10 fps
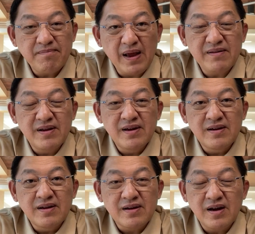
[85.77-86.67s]
เป็น
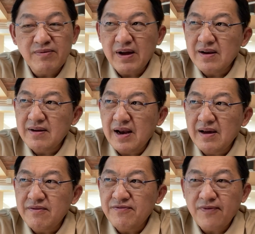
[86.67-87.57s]
เขาเรียกว่าอะ
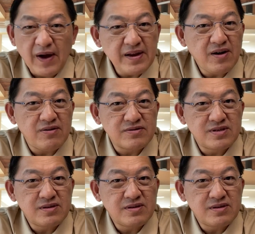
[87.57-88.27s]
ไร final